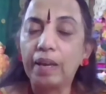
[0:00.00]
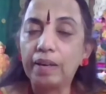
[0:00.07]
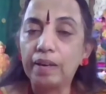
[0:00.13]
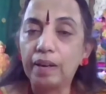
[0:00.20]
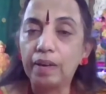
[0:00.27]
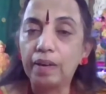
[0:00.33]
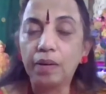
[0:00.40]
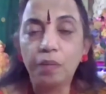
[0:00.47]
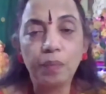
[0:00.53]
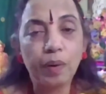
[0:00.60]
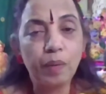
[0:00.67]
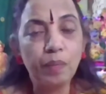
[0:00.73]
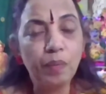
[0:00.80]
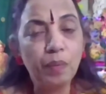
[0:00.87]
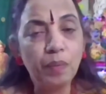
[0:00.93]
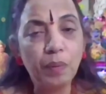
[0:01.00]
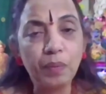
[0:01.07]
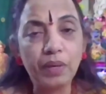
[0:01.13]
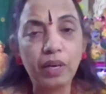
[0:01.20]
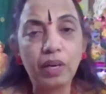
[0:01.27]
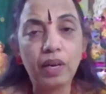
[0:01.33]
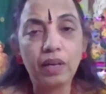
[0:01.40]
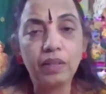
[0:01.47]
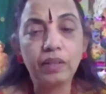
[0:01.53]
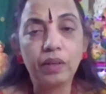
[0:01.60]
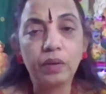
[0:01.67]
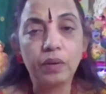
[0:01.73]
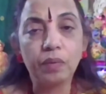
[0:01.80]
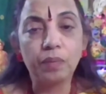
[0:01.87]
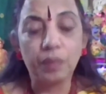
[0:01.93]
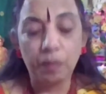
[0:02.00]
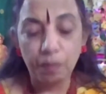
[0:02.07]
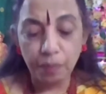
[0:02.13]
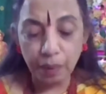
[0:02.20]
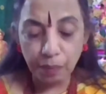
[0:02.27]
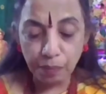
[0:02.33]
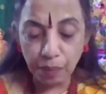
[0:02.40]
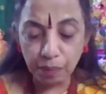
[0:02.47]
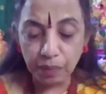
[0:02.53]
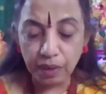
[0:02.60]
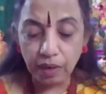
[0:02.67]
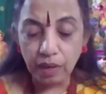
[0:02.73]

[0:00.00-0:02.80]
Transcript: என்ன பிரம்மம் நமக்கு எல்லாரும் தெரியும் பிரம்மம்